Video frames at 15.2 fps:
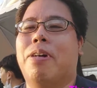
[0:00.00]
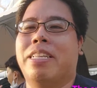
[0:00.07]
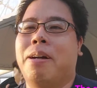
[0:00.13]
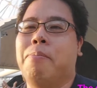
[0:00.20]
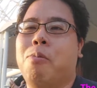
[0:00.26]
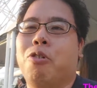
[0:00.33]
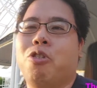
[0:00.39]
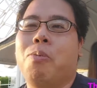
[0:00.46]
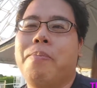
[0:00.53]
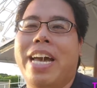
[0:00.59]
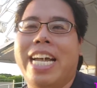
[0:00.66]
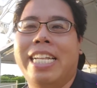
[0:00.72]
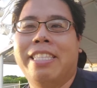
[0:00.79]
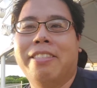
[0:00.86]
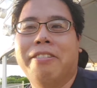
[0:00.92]
walang
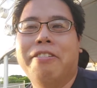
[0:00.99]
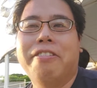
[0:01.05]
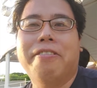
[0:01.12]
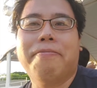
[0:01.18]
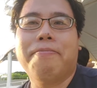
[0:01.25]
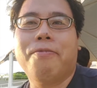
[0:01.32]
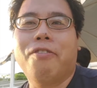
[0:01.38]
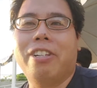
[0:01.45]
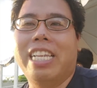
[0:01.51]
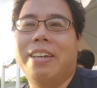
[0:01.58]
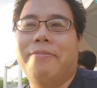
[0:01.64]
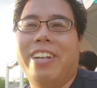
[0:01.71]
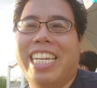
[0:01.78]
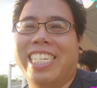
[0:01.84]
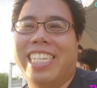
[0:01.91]
monumento
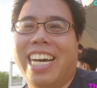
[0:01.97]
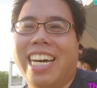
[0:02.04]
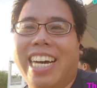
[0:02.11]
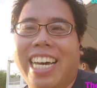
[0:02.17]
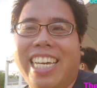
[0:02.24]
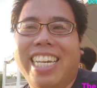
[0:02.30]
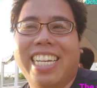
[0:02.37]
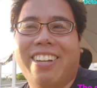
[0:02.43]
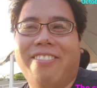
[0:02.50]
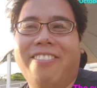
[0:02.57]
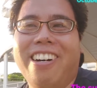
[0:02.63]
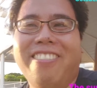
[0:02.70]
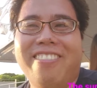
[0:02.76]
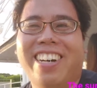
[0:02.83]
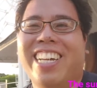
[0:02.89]
libreng sakay
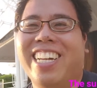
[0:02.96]
wow